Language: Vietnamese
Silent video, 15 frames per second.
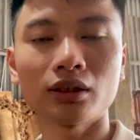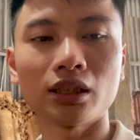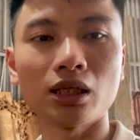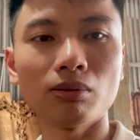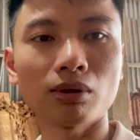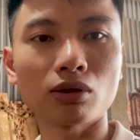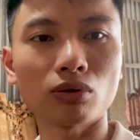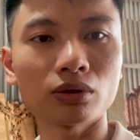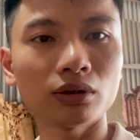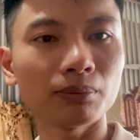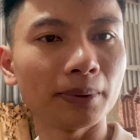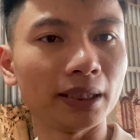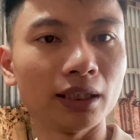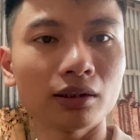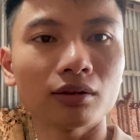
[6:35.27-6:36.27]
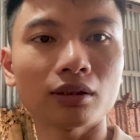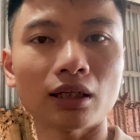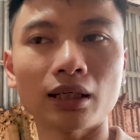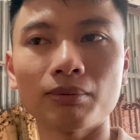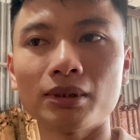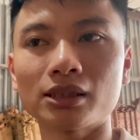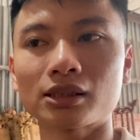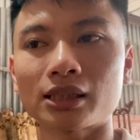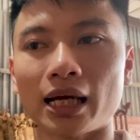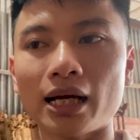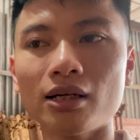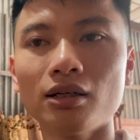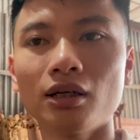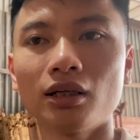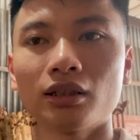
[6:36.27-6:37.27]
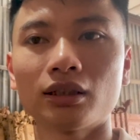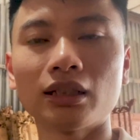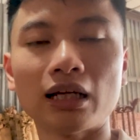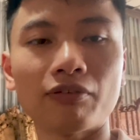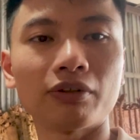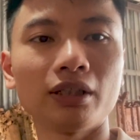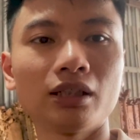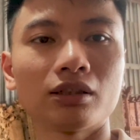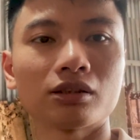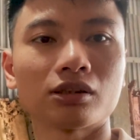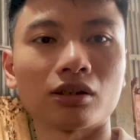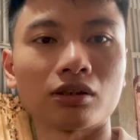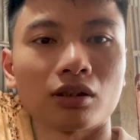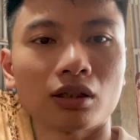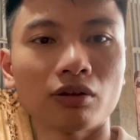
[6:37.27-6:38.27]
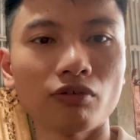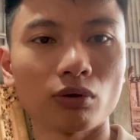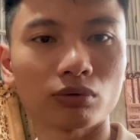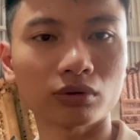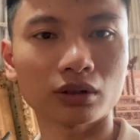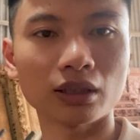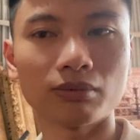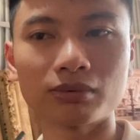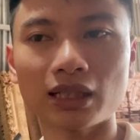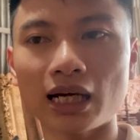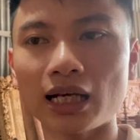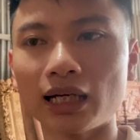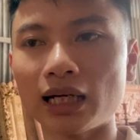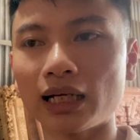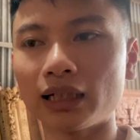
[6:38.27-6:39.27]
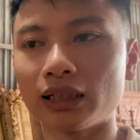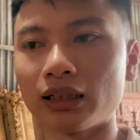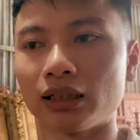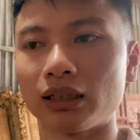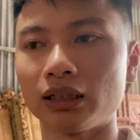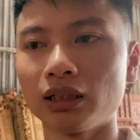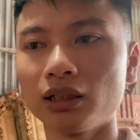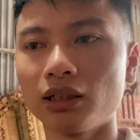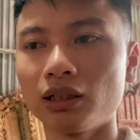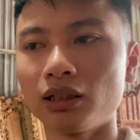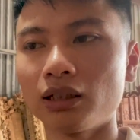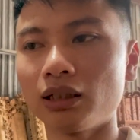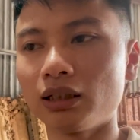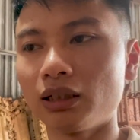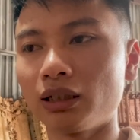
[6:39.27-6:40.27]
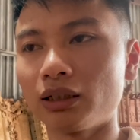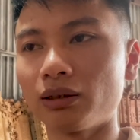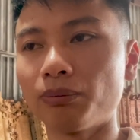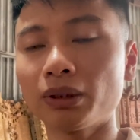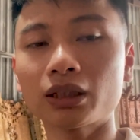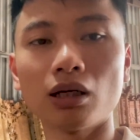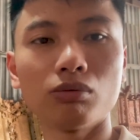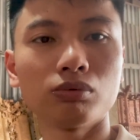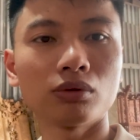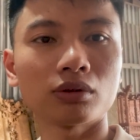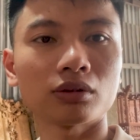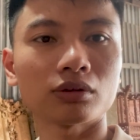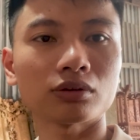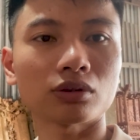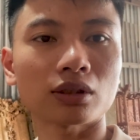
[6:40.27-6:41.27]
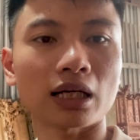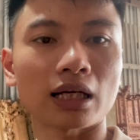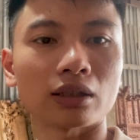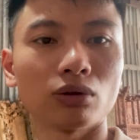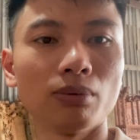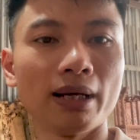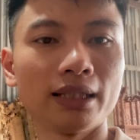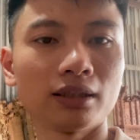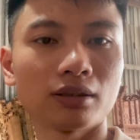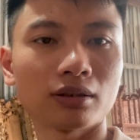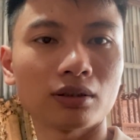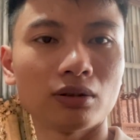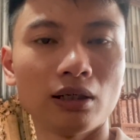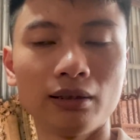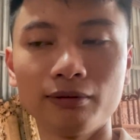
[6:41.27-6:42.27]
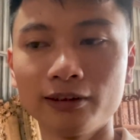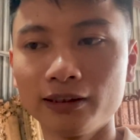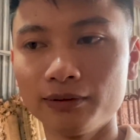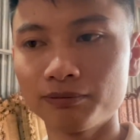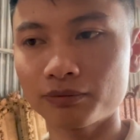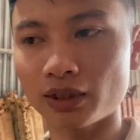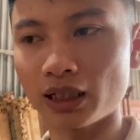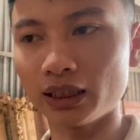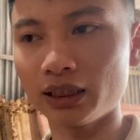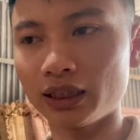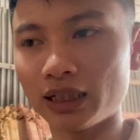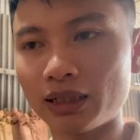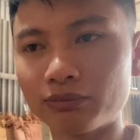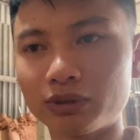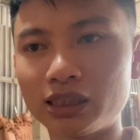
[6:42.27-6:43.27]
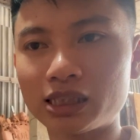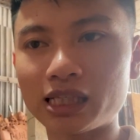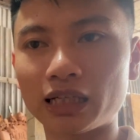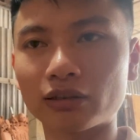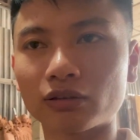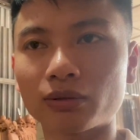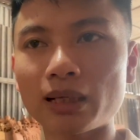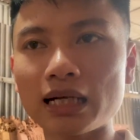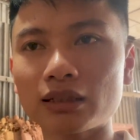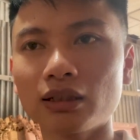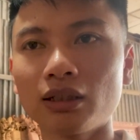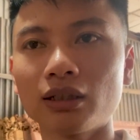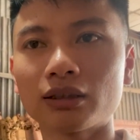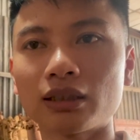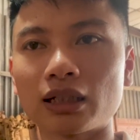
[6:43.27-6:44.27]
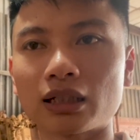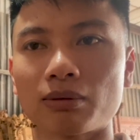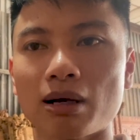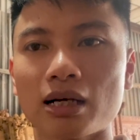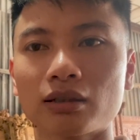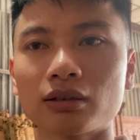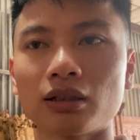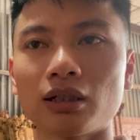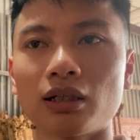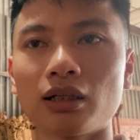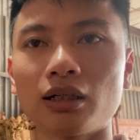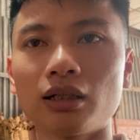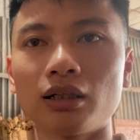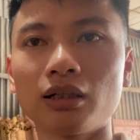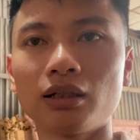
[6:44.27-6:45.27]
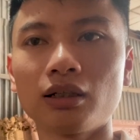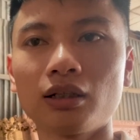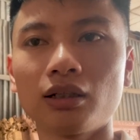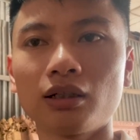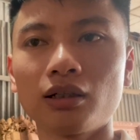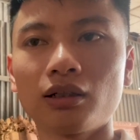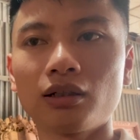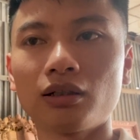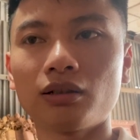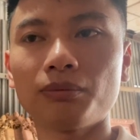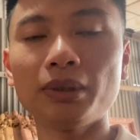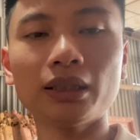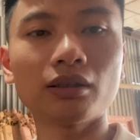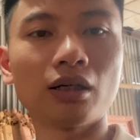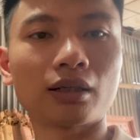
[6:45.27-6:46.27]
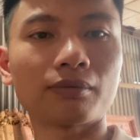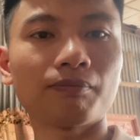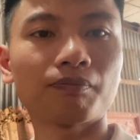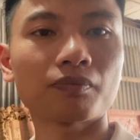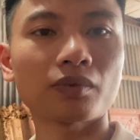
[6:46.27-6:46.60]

Nếu mà gỗ nó bị nứt hay bị xé thì lại phải đi sửa chữa khắc phục, đâm ra lại lại lại mất công cho cả đôi bên, đúng không? Đấy thì em chia sẻ cho các bác để các bác uh, biết được.